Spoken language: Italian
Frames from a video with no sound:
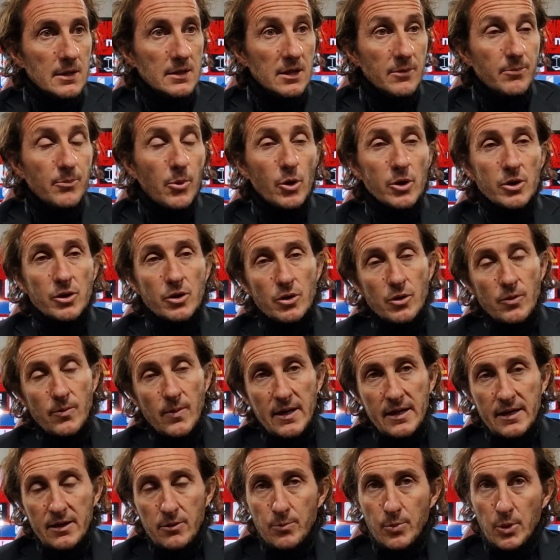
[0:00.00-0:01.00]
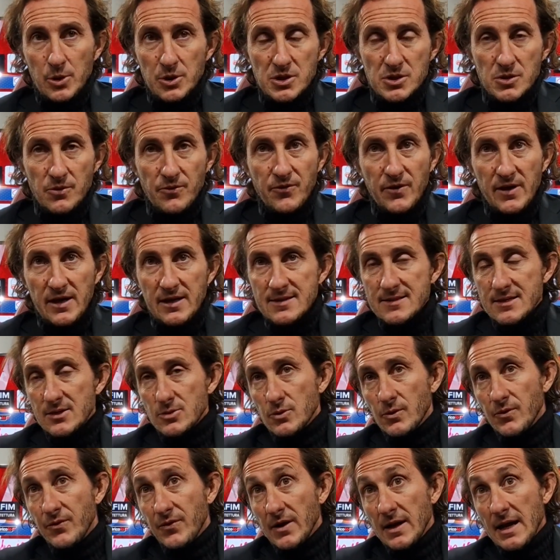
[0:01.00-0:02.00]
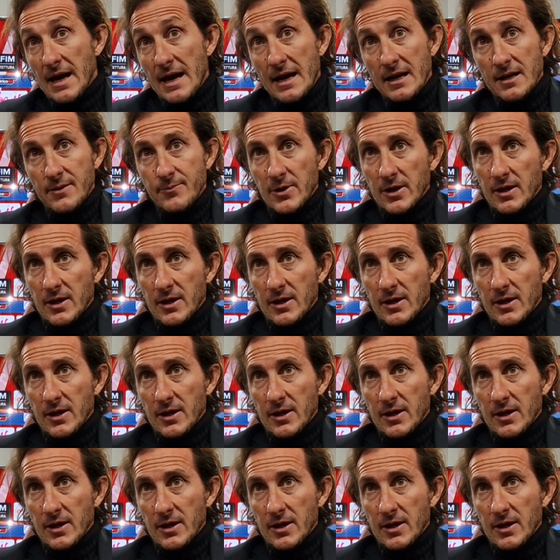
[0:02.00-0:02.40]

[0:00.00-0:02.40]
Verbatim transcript: ti portano magari un po' di sofferenza sul finale